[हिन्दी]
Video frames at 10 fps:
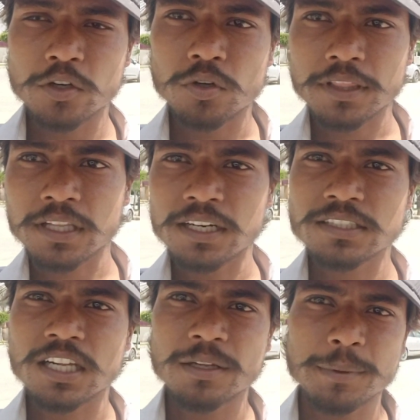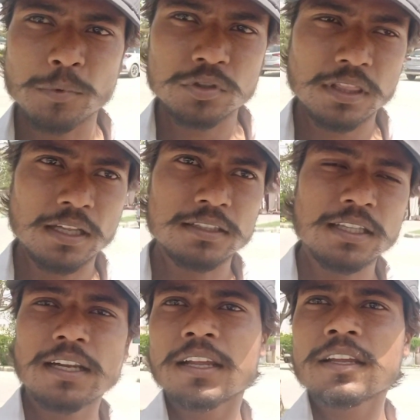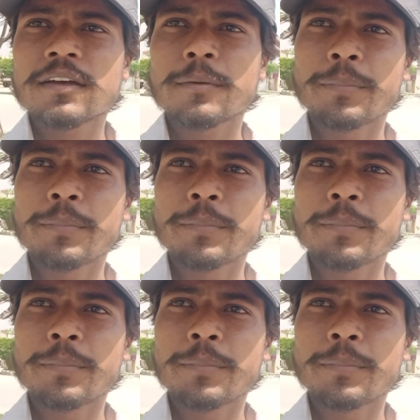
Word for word: देख रहे हो इसका नज़ारा भी बहुत शानदार है